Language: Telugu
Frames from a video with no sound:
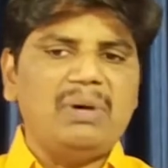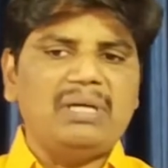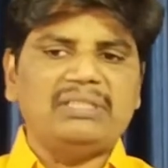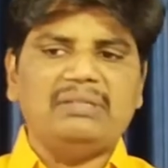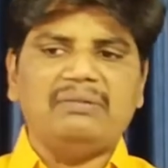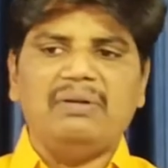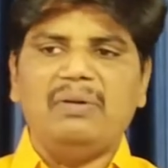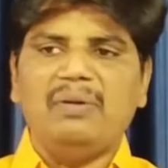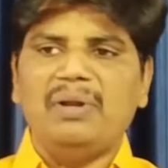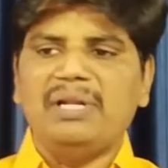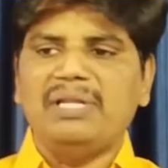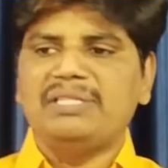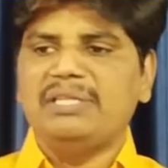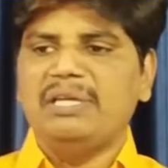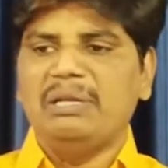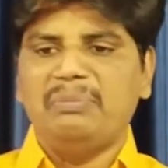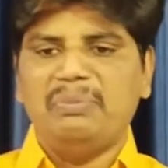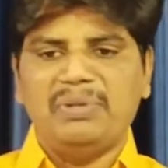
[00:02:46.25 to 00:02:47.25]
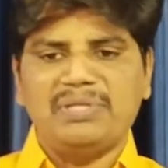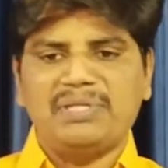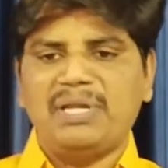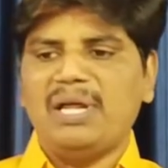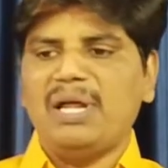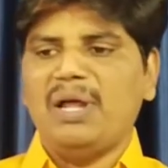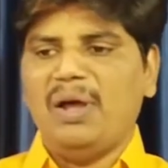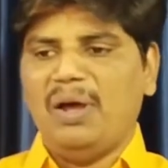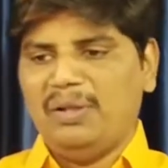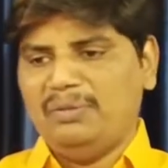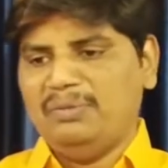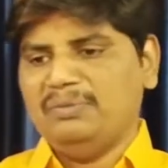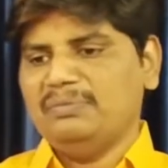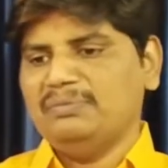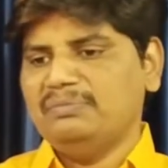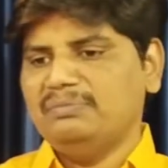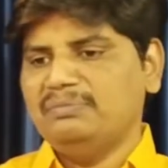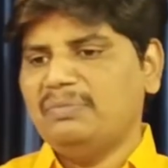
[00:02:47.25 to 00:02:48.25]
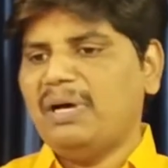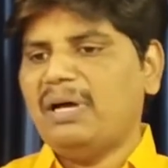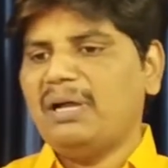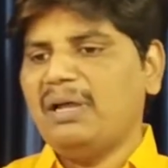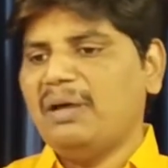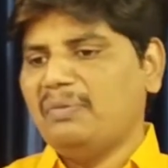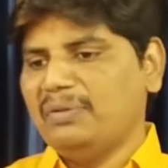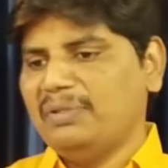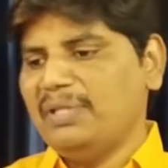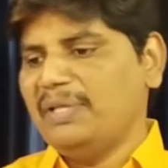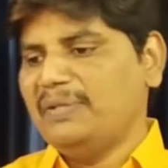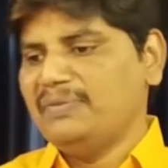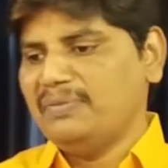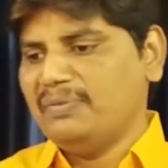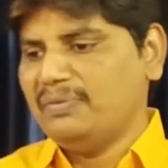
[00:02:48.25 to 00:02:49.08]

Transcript: మతంలోనికి చేర్పించడం కాదు బాగా ఉద్దే